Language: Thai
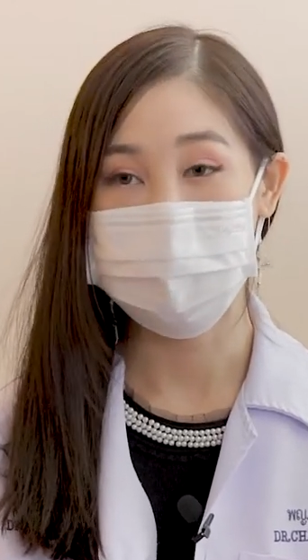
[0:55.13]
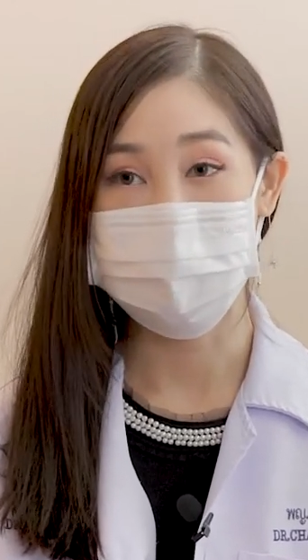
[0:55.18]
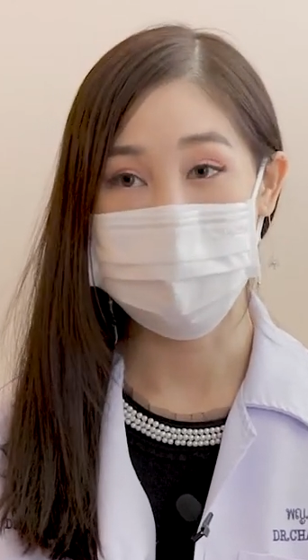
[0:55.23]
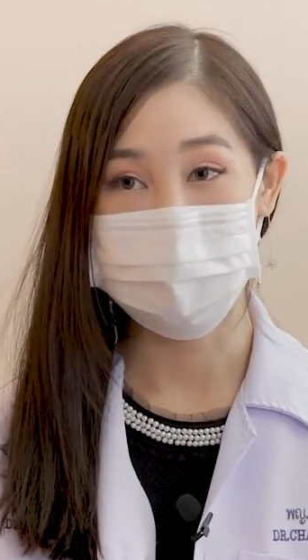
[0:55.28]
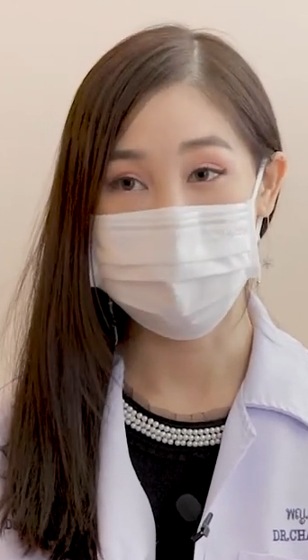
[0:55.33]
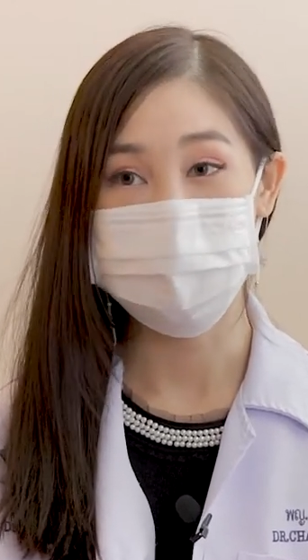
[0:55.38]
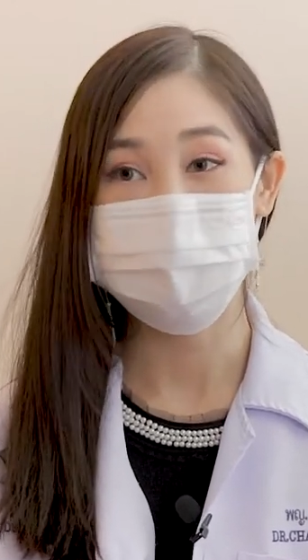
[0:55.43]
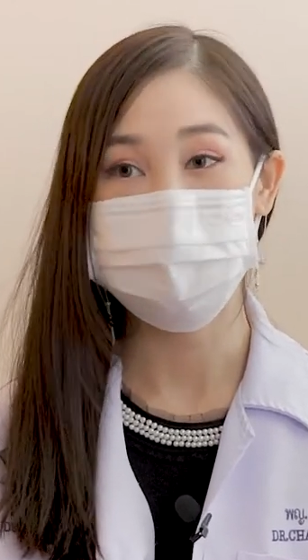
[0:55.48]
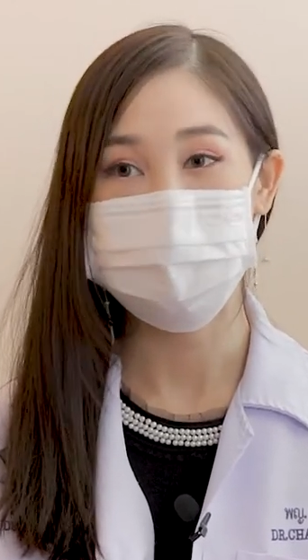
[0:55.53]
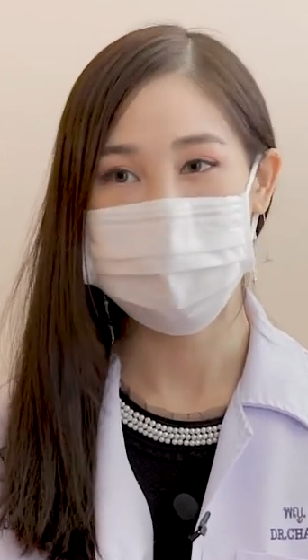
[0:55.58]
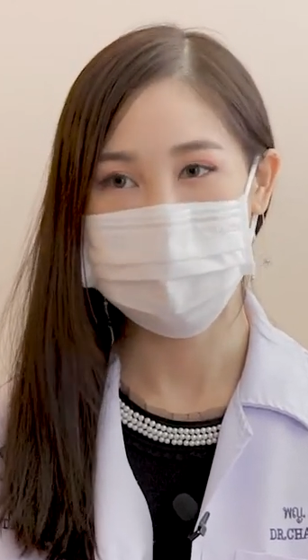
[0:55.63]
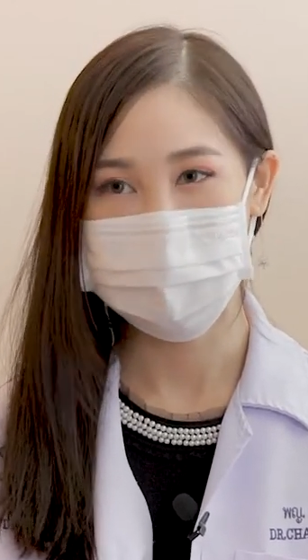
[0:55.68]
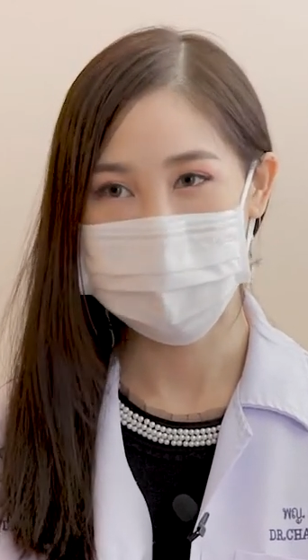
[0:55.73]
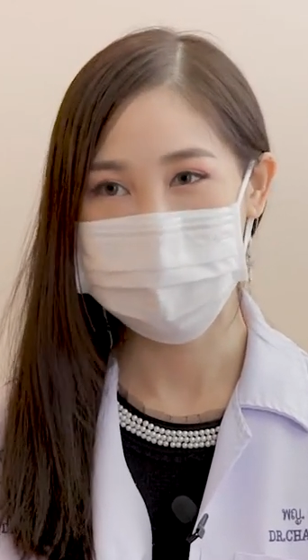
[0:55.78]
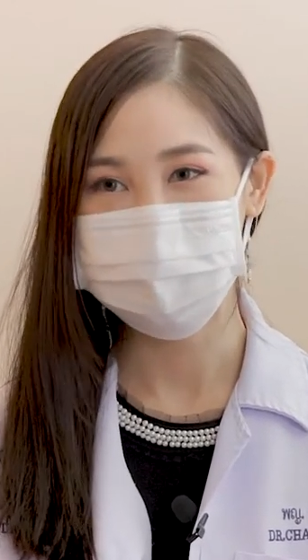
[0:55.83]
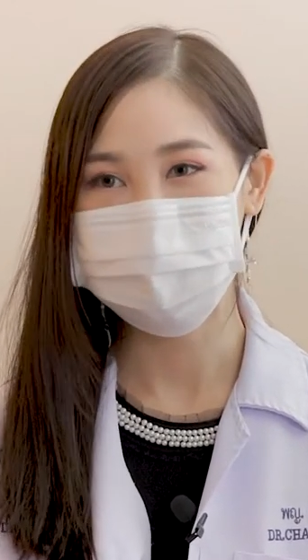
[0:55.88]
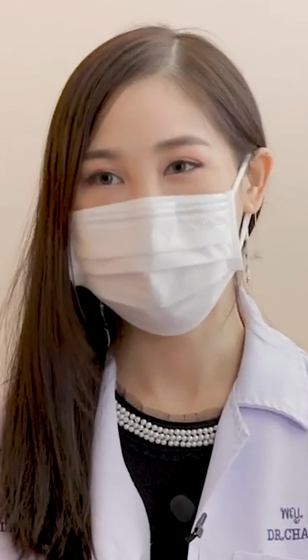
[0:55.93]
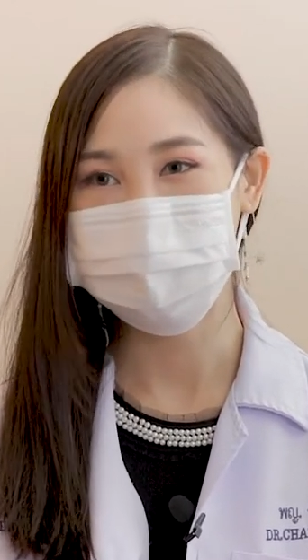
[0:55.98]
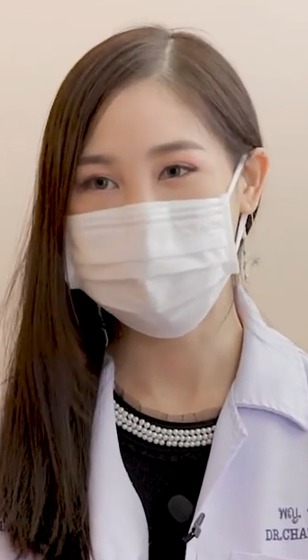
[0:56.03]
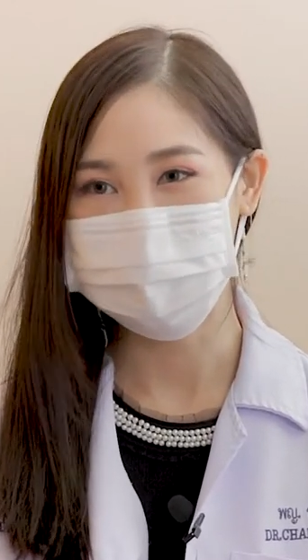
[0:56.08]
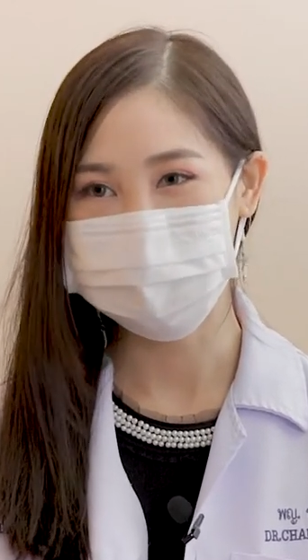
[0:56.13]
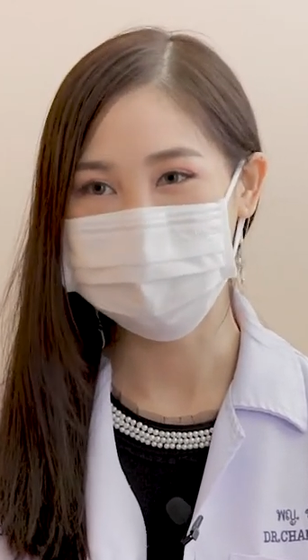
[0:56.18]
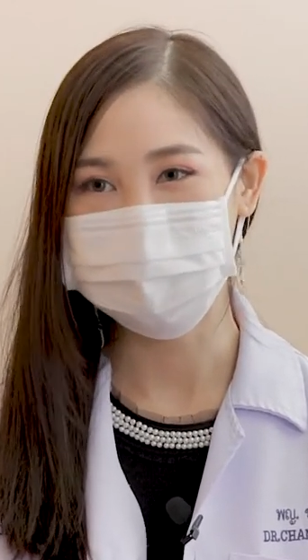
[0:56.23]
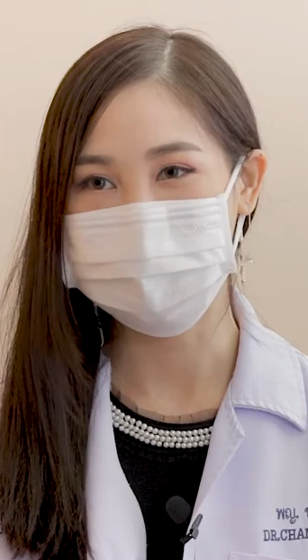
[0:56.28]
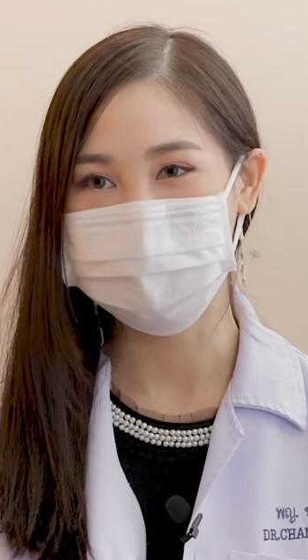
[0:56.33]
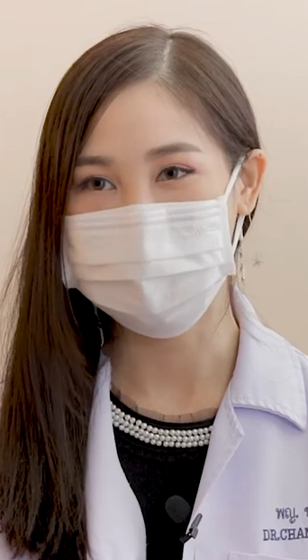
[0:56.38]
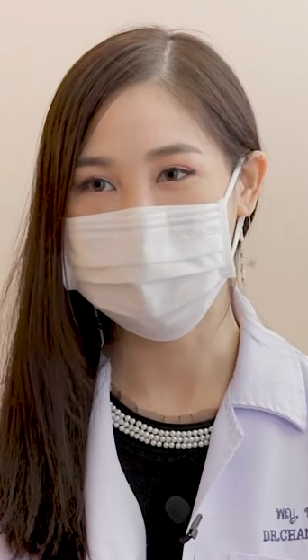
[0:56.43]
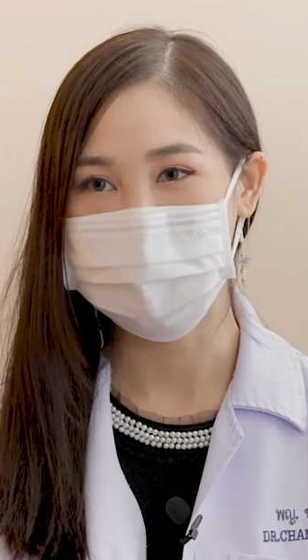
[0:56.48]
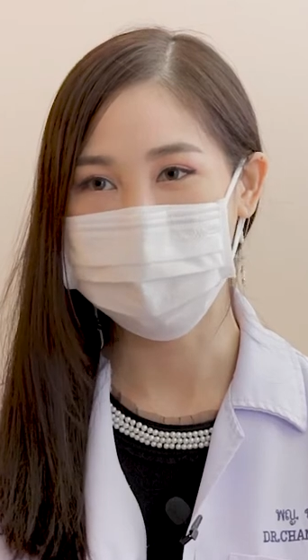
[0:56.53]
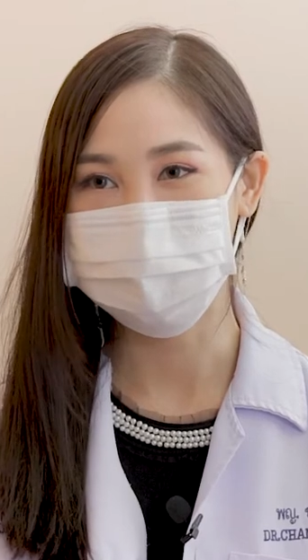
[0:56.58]
แผลบนใบหน้ามีค
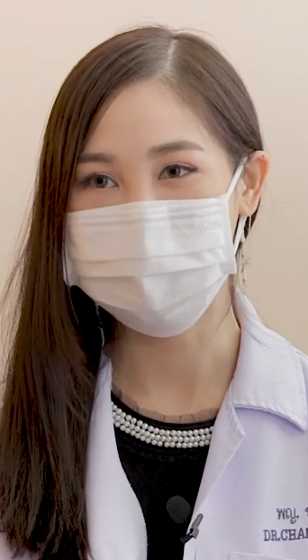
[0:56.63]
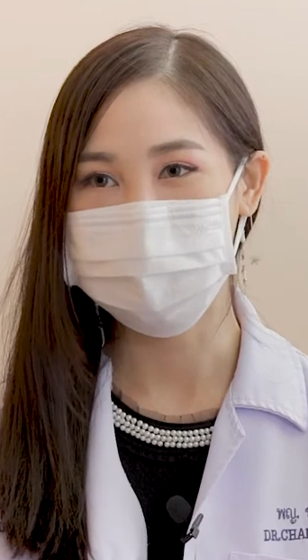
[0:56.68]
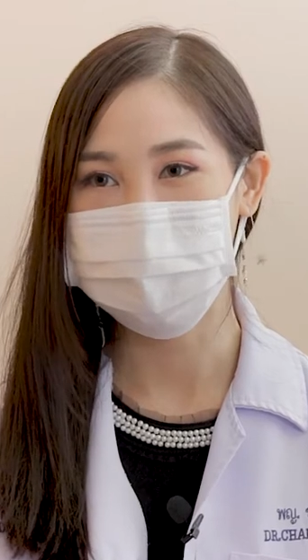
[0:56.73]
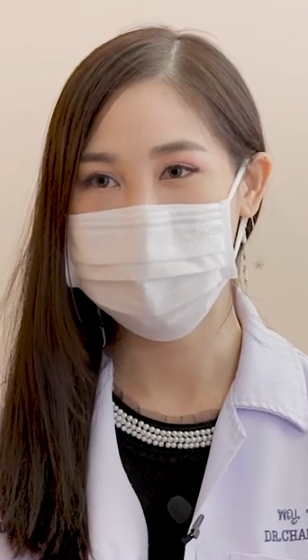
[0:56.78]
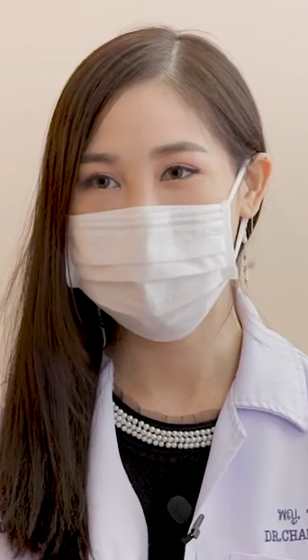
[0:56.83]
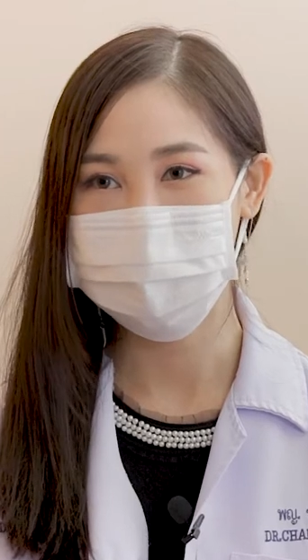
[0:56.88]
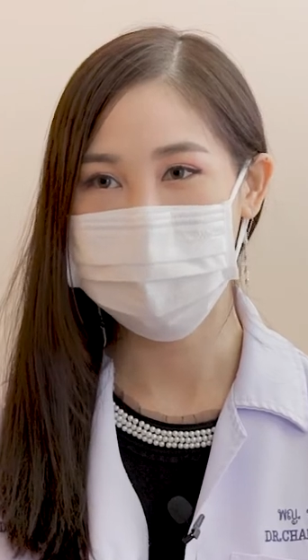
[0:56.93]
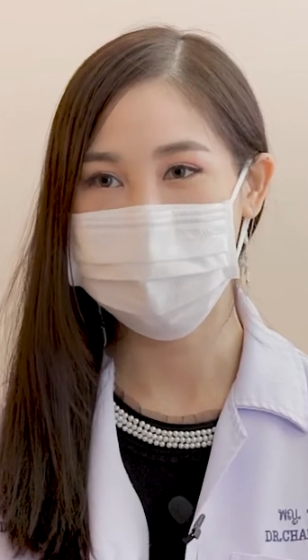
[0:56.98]
วามสำคัญ